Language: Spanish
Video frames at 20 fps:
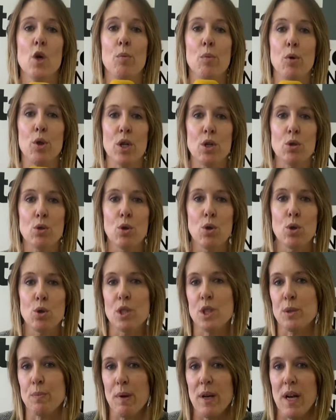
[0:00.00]
Por eso
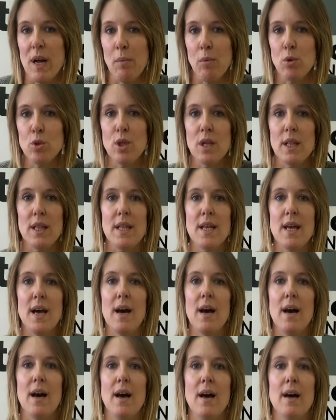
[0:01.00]
os esperamos el
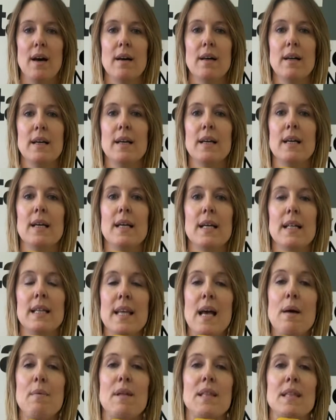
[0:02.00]
día, el
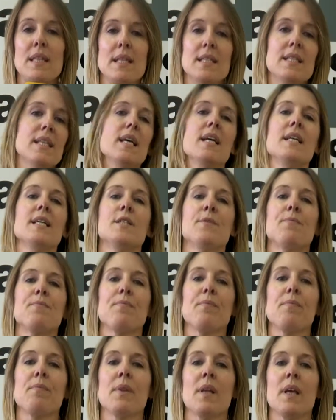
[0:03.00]
día 26
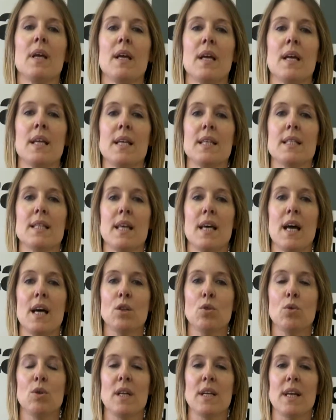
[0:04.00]
en este
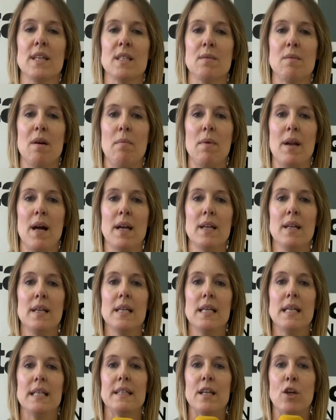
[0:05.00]
acto en el que se va a
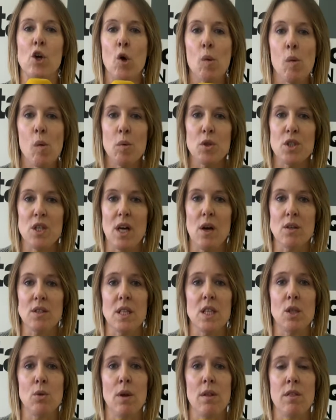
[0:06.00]
hablar de cómo hemos llegado a
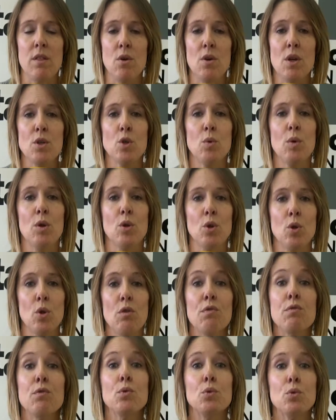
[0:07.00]
esta situación y sobre todo
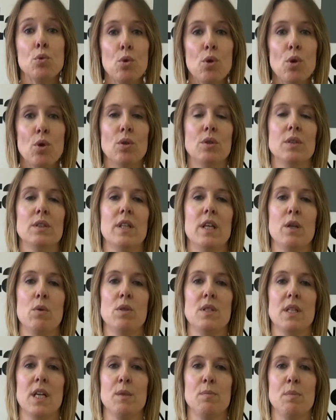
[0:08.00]
el futuro de
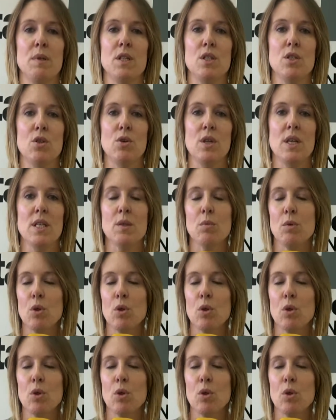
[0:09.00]
nuestras pensiones.